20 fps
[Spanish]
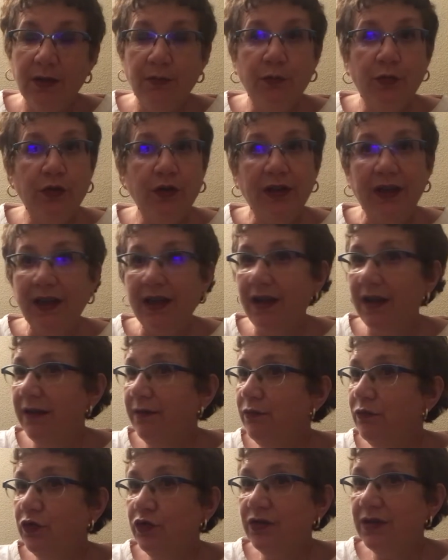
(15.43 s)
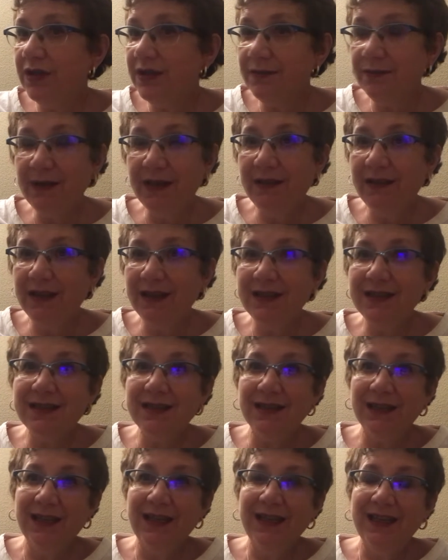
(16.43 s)
Porque hay muchas
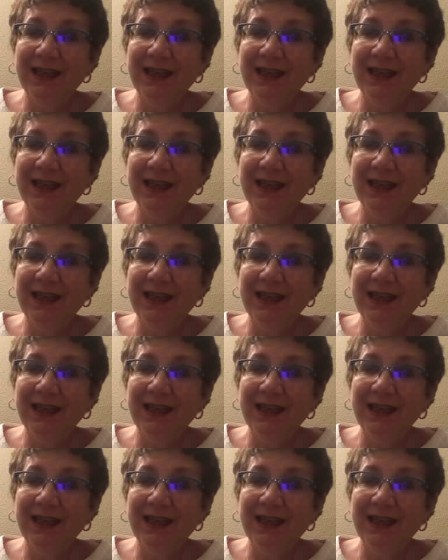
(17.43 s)
veces